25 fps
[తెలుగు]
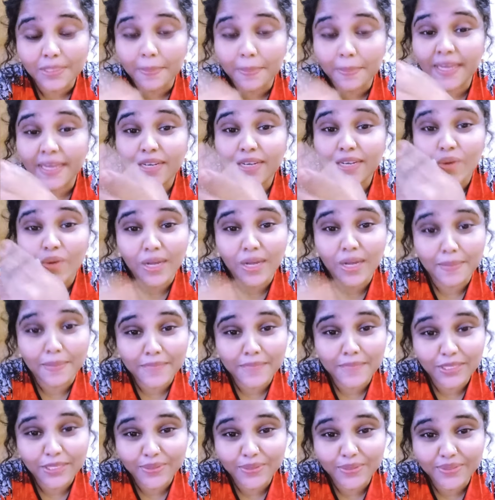బయట ఒక
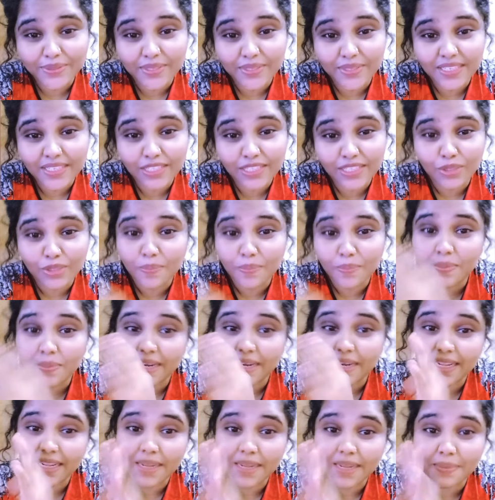అమ్మాయిని చూసుకొని
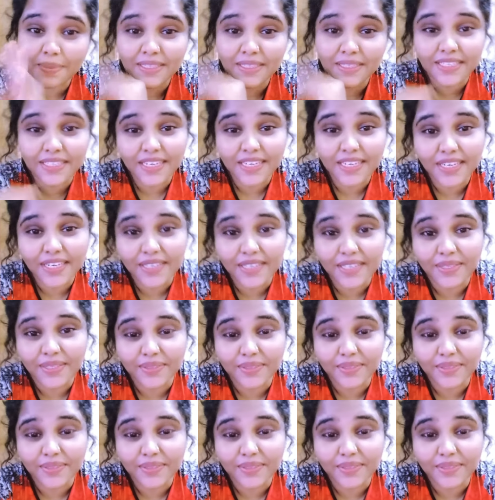శుభ్రంగా బతికాడాడు